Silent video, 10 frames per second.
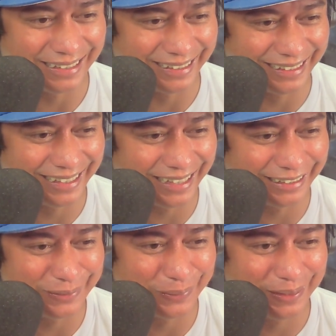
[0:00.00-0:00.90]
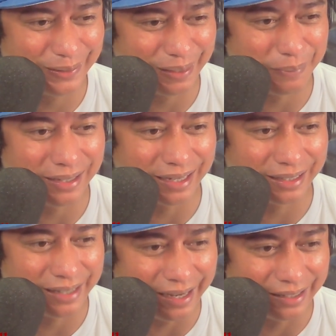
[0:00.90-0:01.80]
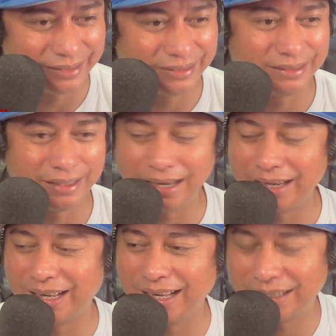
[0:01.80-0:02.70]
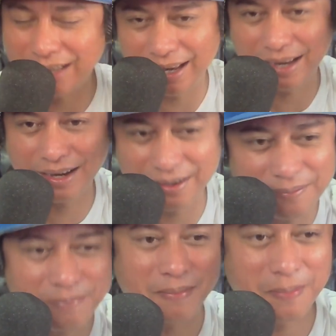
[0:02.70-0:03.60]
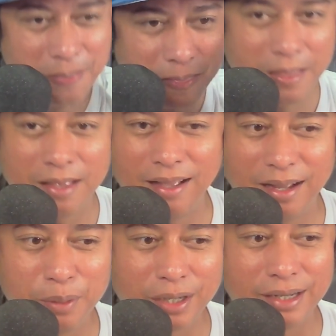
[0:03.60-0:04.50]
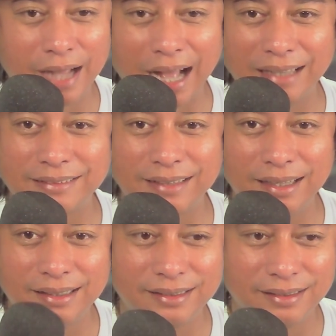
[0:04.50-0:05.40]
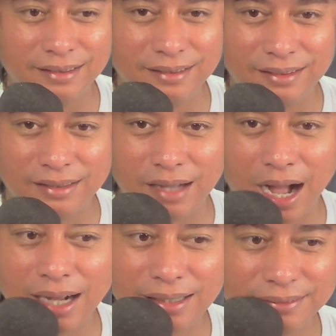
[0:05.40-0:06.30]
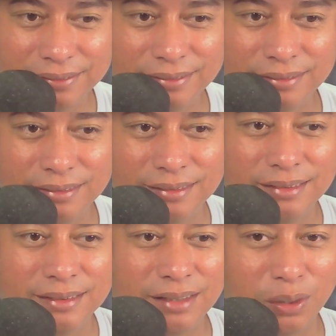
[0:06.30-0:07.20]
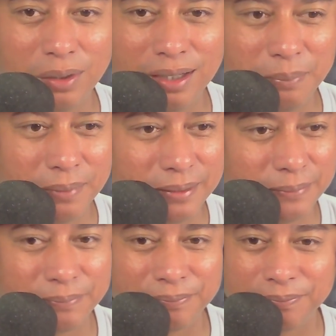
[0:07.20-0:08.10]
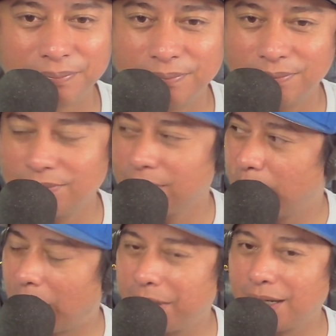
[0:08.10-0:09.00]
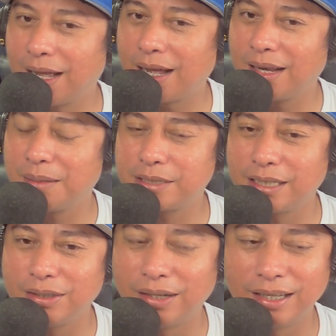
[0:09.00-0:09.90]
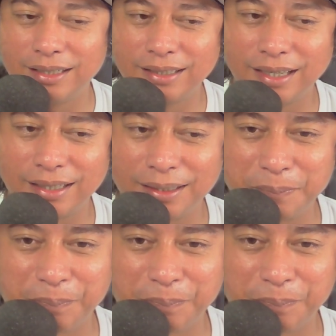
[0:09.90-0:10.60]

Sige, tingnan natin kung ano yung laman ng geng. Geng, ha? Ah, geng. Ano yung gangsta? Gang? Hindi ko alam eh. Baka may nakakaalam sa inyo ha, ng geng.